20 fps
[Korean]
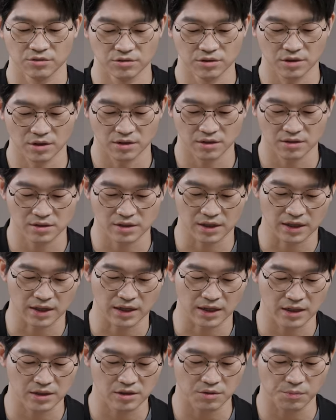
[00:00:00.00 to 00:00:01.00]
우선
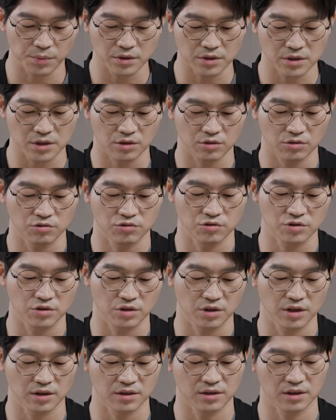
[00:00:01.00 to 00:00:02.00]
제가 첫 번째로
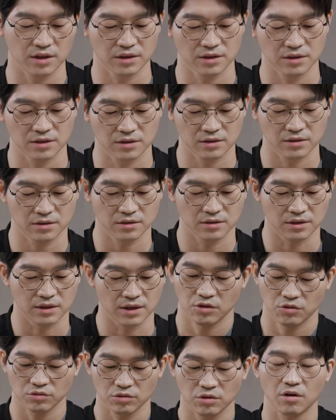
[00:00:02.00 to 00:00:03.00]
추천해드리는
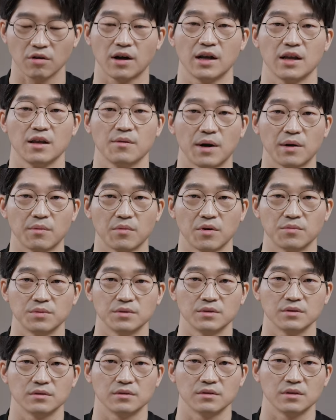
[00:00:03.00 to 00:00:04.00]
흉터 관리
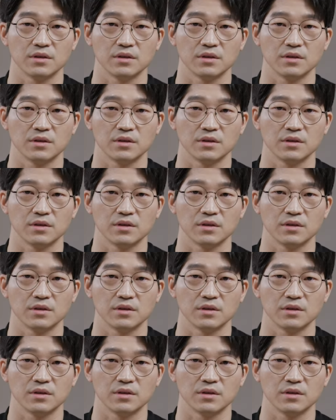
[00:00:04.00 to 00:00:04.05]
방법은